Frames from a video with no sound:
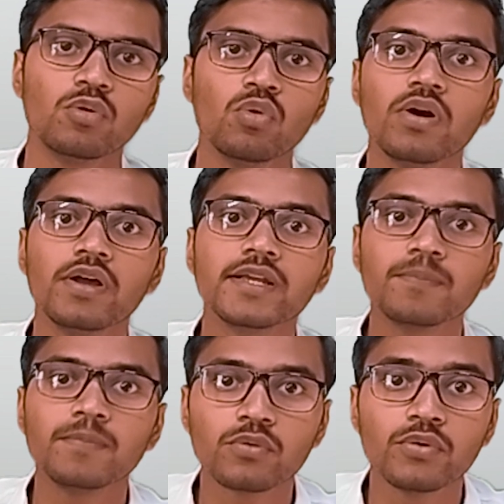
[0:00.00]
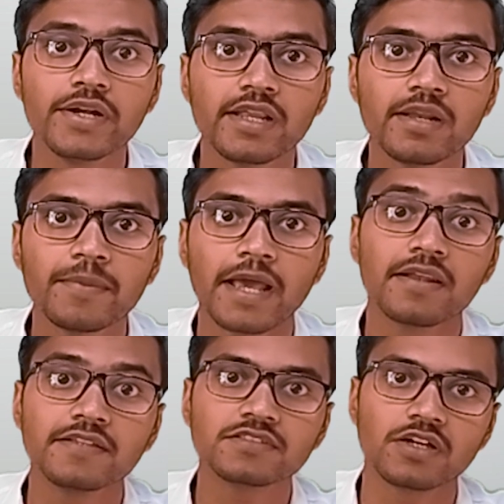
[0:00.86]
वो हर एक प्लेयर को डिटेल में
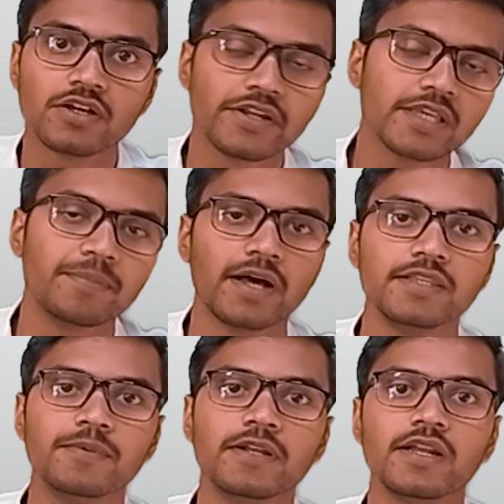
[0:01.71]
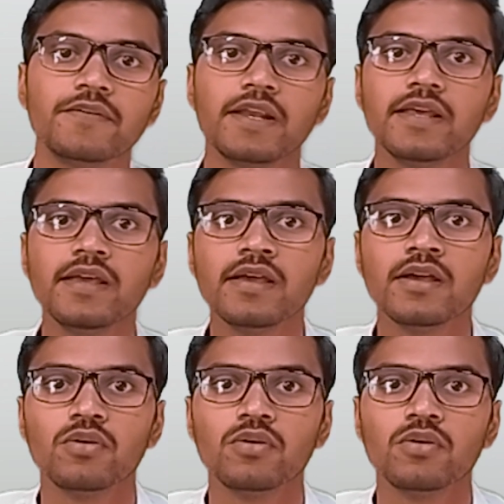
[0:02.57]
एनालाइज करने के बाद ही बनाने वाले हैं